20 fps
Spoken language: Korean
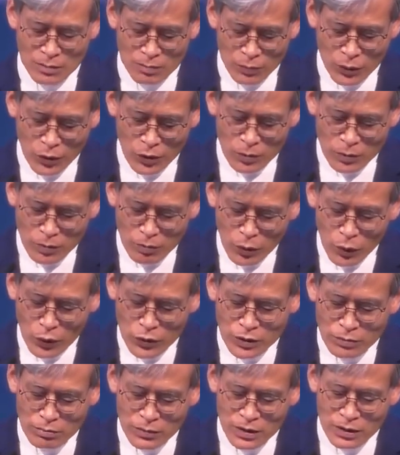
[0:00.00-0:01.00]
복음은
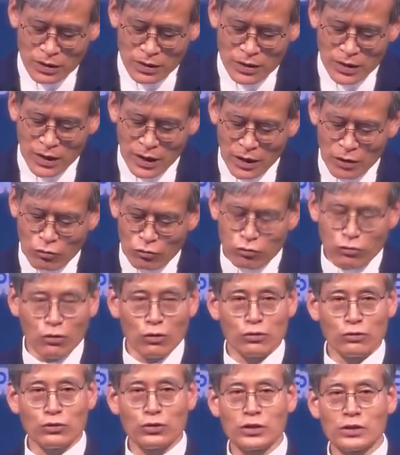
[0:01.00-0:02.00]
모든 믿는 자에게
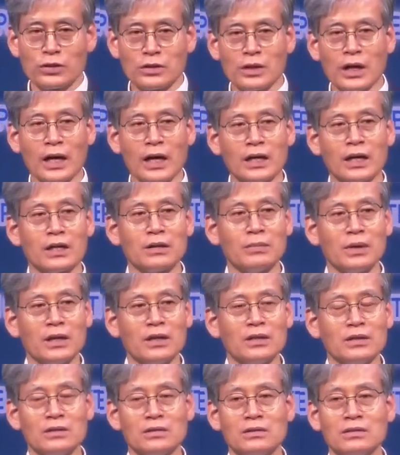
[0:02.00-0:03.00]
구원을 주시는 하나님의
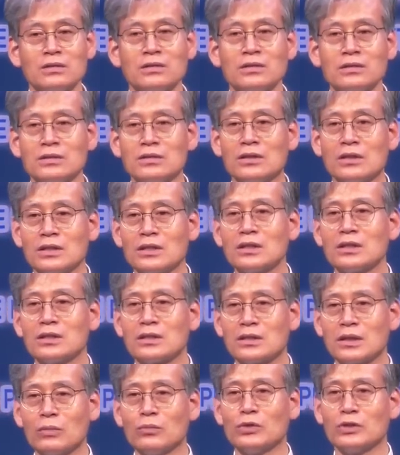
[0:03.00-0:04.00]
능력이기
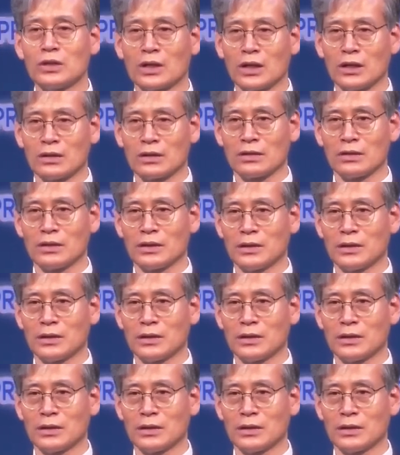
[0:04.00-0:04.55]
때문이라는 거예요.